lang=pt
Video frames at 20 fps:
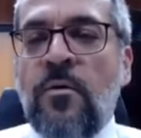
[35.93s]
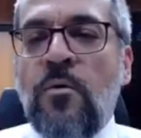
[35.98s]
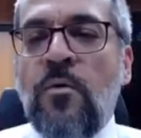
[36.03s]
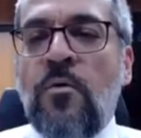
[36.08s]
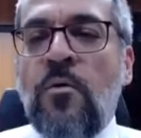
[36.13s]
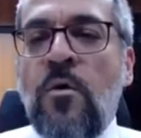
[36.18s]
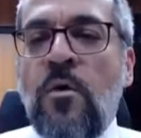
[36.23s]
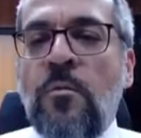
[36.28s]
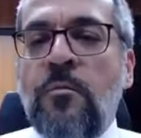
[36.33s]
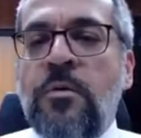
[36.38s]
o
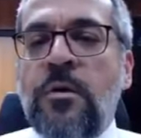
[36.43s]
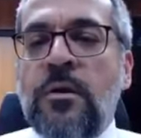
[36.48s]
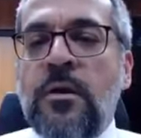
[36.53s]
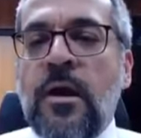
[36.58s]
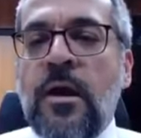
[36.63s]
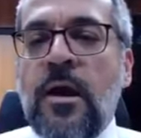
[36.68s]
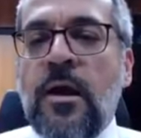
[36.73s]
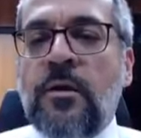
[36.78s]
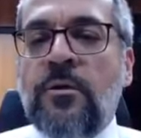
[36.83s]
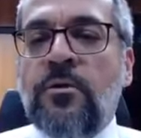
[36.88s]

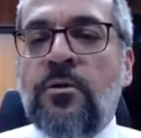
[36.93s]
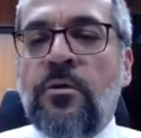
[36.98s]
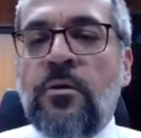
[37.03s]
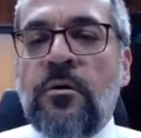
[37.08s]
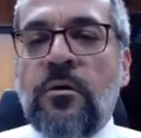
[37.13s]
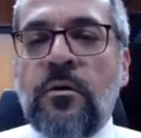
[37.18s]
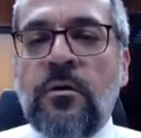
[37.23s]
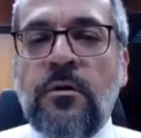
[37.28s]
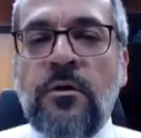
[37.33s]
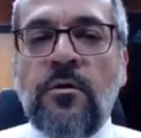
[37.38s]

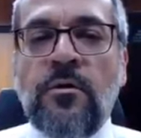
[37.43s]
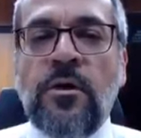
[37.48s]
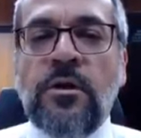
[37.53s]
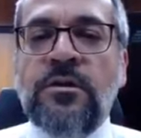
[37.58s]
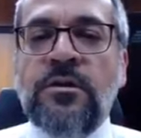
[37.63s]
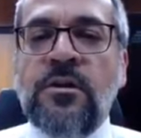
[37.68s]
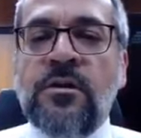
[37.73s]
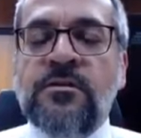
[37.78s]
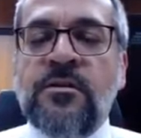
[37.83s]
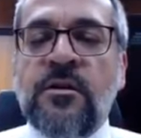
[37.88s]
combinado e o que
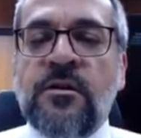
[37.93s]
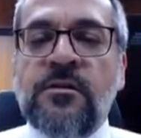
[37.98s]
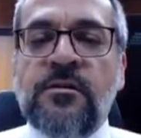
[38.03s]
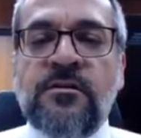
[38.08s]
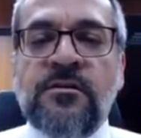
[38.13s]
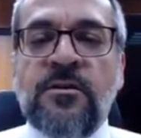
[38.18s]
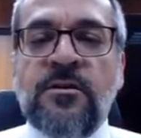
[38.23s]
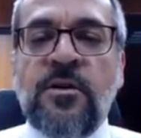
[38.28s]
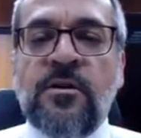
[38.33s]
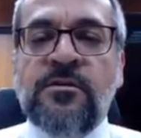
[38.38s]
tinha
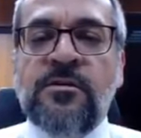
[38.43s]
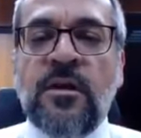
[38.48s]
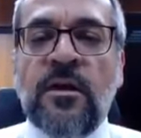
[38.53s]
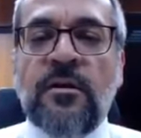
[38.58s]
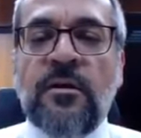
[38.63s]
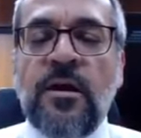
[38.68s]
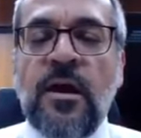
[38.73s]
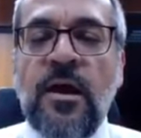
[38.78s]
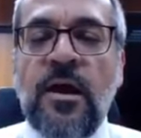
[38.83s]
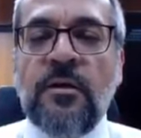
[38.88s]
sido
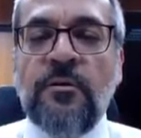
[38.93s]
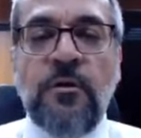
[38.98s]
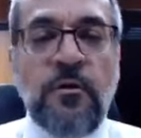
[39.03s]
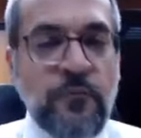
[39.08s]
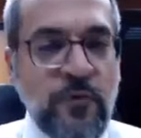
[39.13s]
acertado,